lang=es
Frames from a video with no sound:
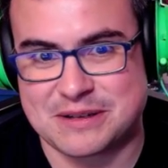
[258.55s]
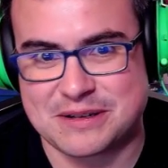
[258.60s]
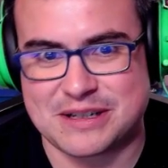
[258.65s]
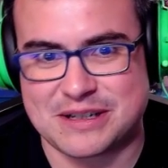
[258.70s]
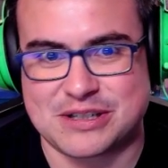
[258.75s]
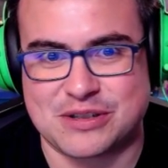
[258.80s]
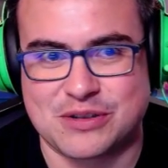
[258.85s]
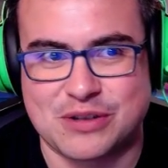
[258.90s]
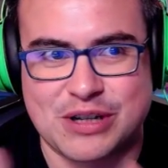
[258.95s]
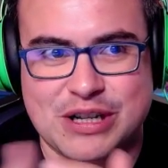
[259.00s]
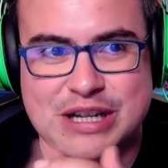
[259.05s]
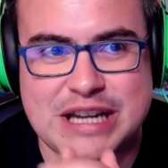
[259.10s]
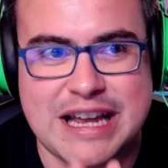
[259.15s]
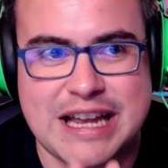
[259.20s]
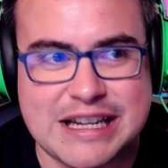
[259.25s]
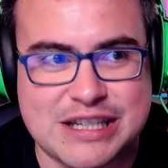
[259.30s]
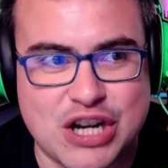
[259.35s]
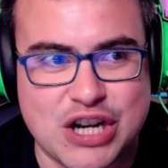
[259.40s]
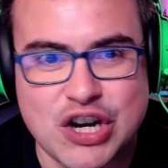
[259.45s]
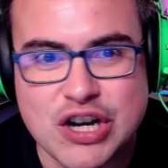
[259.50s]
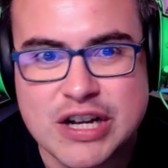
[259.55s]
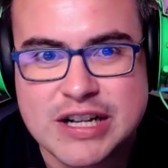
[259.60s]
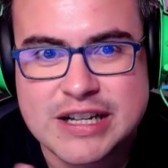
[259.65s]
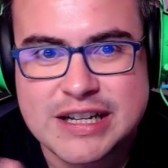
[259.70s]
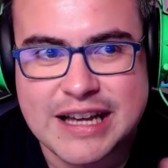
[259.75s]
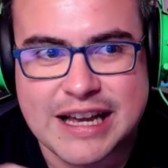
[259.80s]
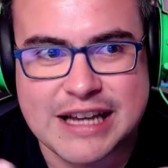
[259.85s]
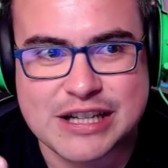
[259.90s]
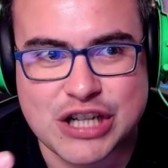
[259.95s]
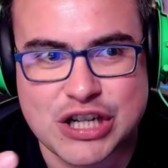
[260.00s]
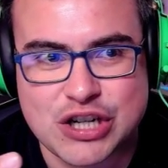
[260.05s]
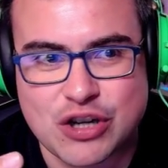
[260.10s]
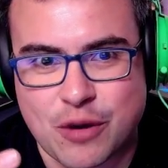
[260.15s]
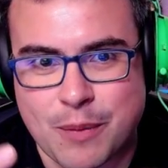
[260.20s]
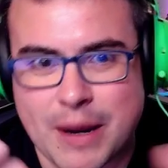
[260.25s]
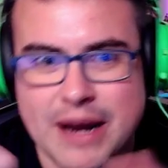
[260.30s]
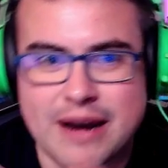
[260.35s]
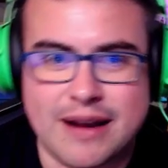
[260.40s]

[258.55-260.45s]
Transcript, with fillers: eso, eso, eso es normal.